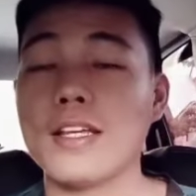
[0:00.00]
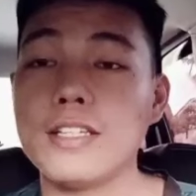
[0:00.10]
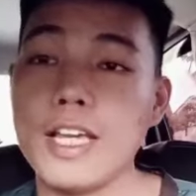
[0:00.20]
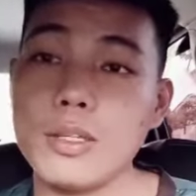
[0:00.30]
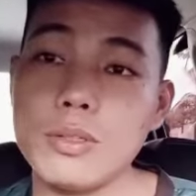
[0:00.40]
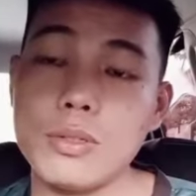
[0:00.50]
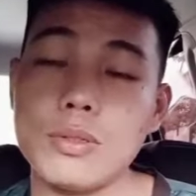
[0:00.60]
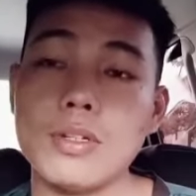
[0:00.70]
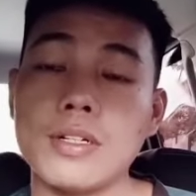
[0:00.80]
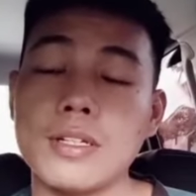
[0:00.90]

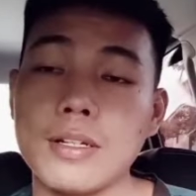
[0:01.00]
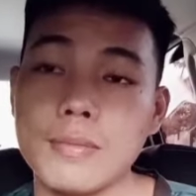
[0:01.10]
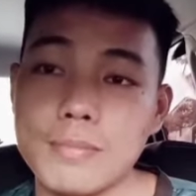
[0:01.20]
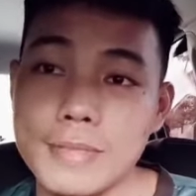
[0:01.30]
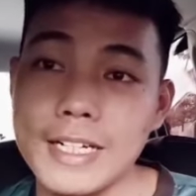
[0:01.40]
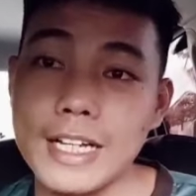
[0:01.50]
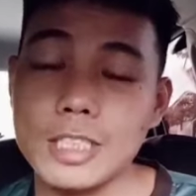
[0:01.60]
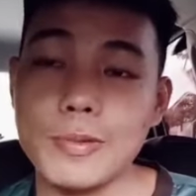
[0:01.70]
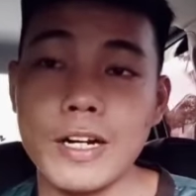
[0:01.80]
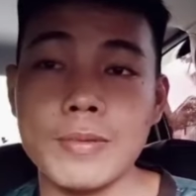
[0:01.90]
yaitu
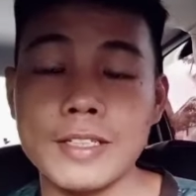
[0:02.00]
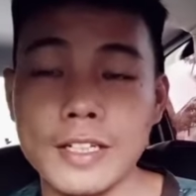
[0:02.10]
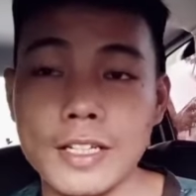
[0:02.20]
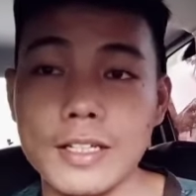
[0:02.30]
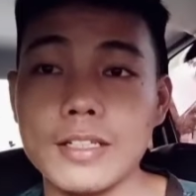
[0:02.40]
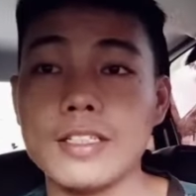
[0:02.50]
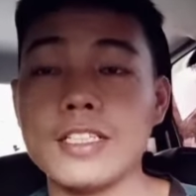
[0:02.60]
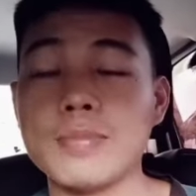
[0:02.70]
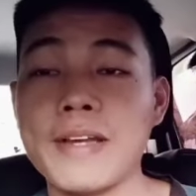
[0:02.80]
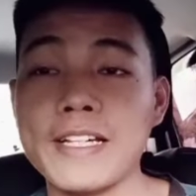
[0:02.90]
bekas Perdana Menteri
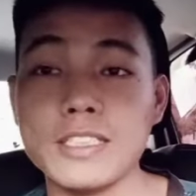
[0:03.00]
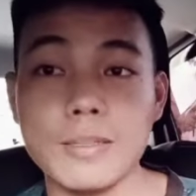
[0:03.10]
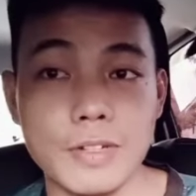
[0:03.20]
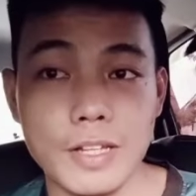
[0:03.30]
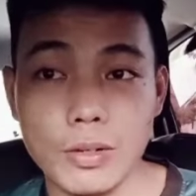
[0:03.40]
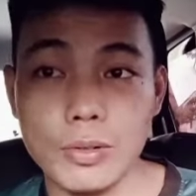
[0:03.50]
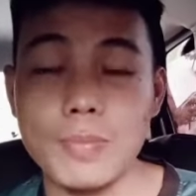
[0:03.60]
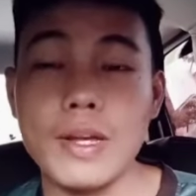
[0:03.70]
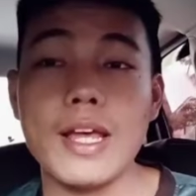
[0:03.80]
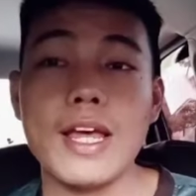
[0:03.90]
Ismail Sabri Yaakob
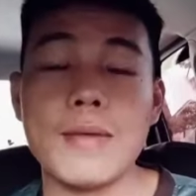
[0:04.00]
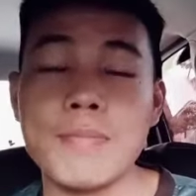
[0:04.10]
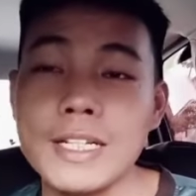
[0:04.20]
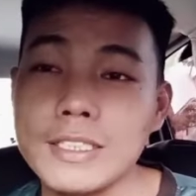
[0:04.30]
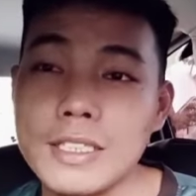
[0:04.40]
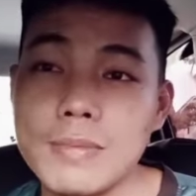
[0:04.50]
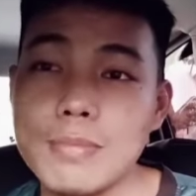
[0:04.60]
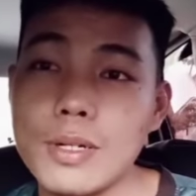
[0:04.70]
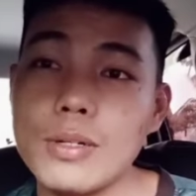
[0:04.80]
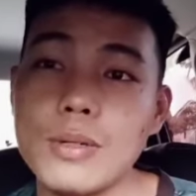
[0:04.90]
masih
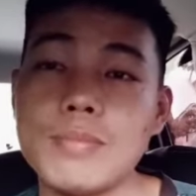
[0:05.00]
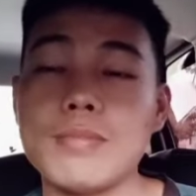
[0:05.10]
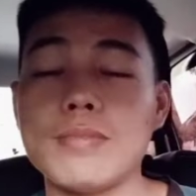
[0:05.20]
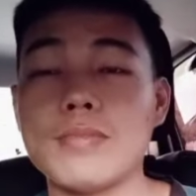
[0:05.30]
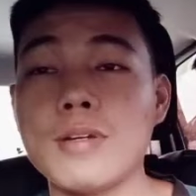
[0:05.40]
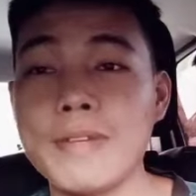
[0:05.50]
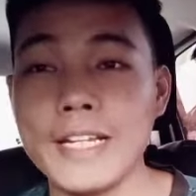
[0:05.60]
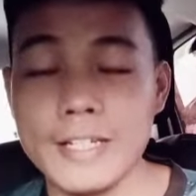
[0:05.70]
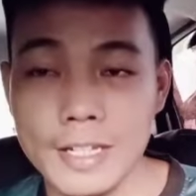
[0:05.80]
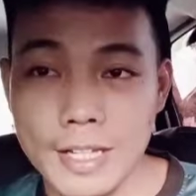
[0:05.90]
belum memberi
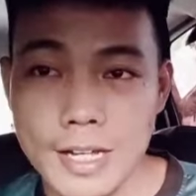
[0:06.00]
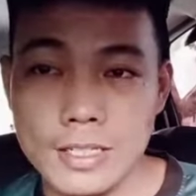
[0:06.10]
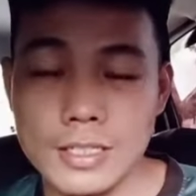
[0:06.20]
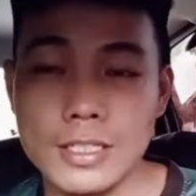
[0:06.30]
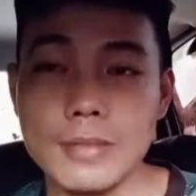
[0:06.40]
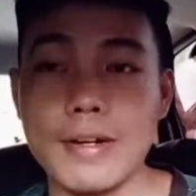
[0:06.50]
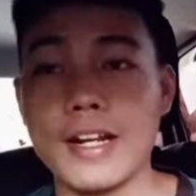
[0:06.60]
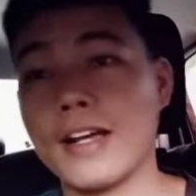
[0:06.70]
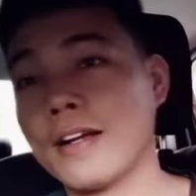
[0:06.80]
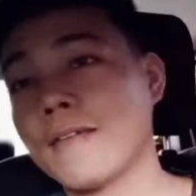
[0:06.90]
kenyataan
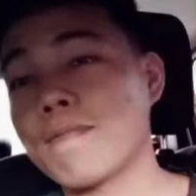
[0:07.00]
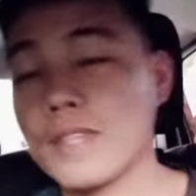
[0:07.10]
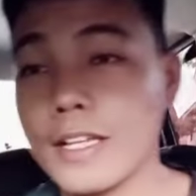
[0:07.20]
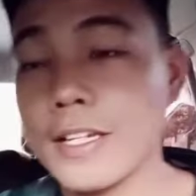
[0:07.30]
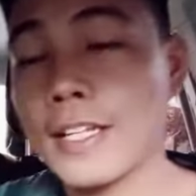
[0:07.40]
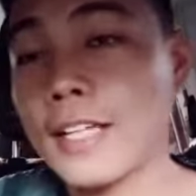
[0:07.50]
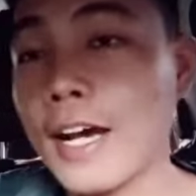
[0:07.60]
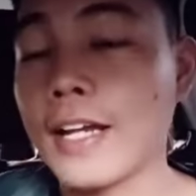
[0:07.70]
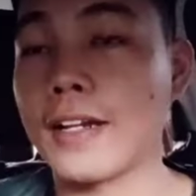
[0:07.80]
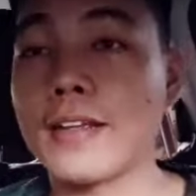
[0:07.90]
sebarang
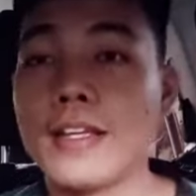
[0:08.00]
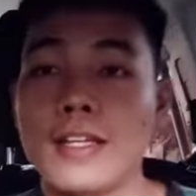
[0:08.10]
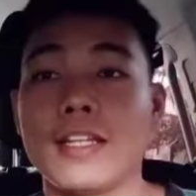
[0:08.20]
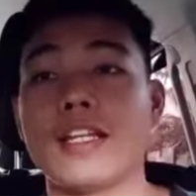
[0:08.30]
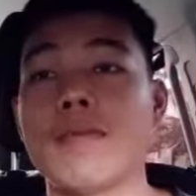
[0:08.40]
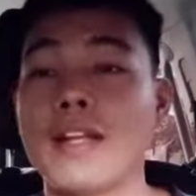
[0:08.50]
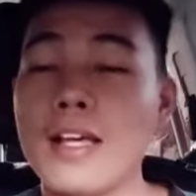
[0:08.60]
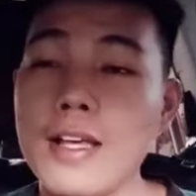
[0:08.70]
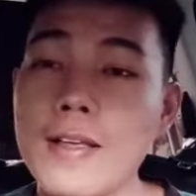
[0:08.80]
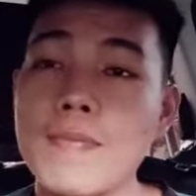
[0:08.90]
kenyataan di
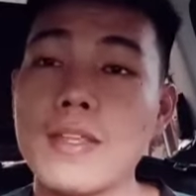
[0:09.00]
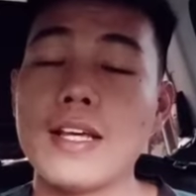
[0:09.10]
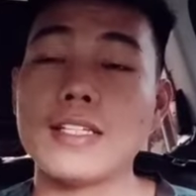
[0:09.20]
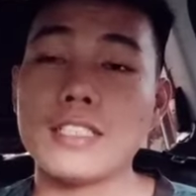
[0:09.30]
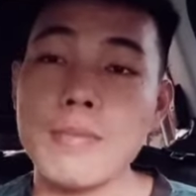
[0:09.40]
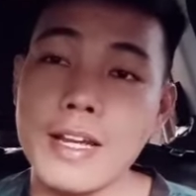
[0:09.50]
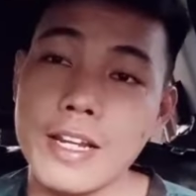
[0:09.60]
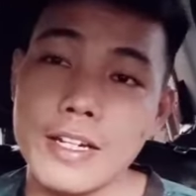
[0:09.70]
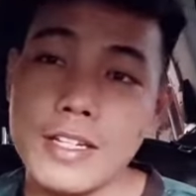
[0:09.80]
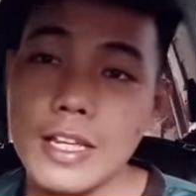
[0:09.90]
mana sama
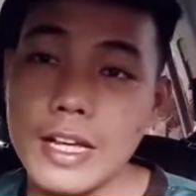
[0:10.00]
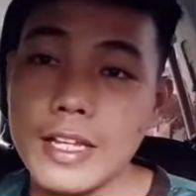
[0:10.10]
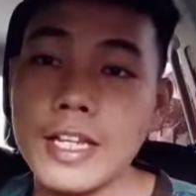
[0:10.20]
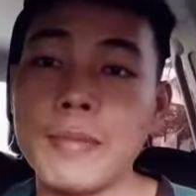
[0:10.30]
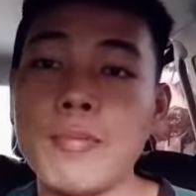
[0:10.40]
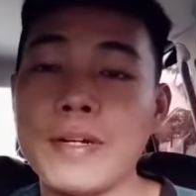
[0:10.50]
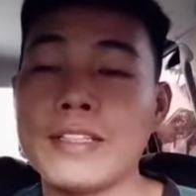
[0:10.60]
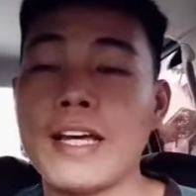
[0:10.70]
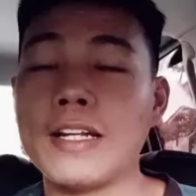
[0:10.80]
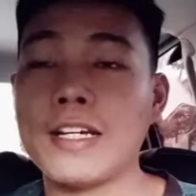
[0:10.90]
ada dia ingin
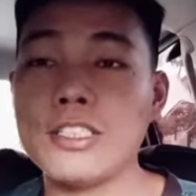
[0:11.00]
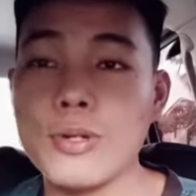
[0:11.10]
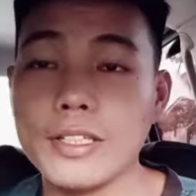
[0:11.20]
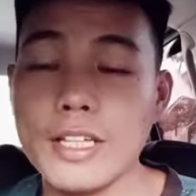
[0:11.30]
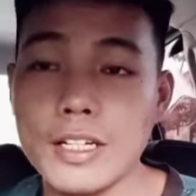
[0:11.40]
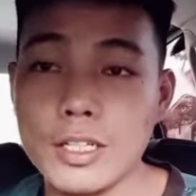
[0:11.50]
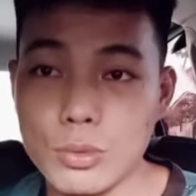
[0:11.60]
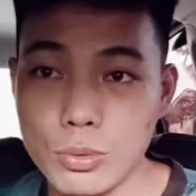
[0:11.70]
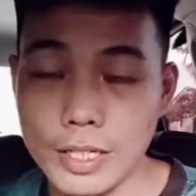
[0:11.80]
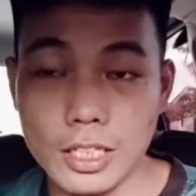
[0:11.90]
mempertahankan jawatan
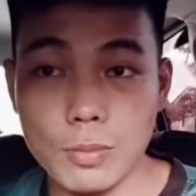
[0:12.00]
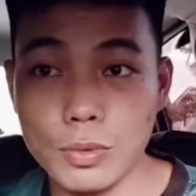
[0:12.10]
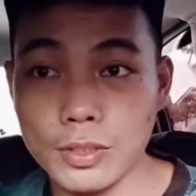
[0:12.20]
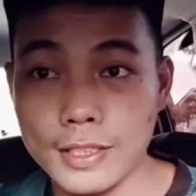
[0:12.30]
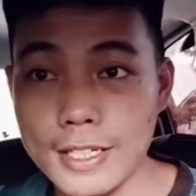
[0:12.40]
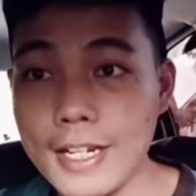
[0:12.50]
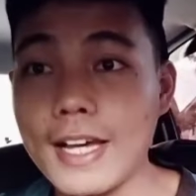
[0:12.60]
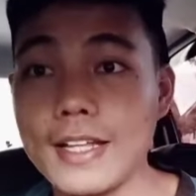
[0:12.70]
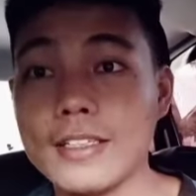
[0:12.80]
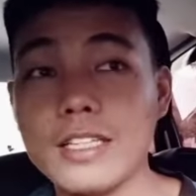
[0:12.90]
itu ataupun
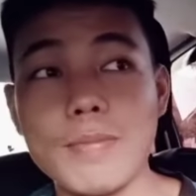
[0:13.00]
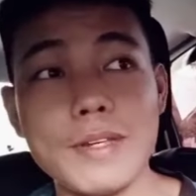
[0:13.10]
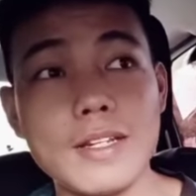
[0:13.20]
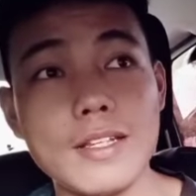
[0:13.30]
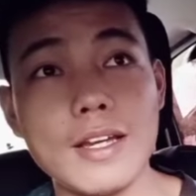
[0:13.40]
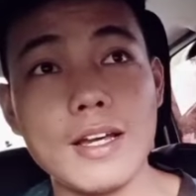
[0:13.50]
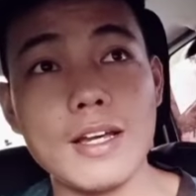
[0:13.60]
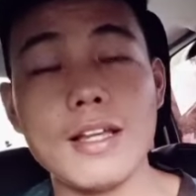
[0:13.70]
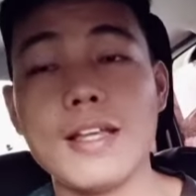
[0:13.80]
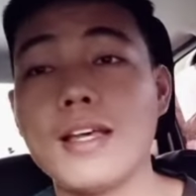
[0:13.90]
tidak tetapi
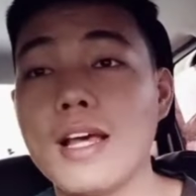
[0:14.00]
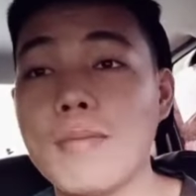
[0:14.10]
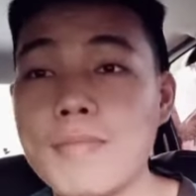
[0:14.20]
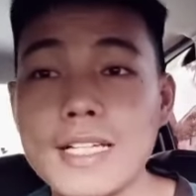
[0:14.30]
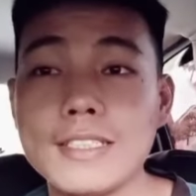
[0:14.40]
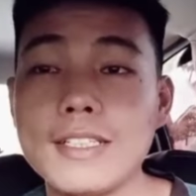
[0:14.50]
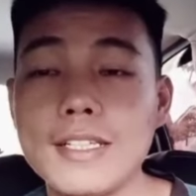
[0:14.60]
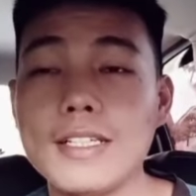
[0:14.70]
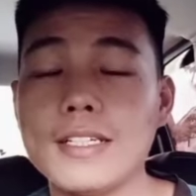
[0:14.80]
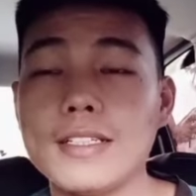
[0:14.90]
dia
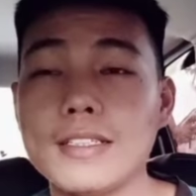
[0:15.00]
masih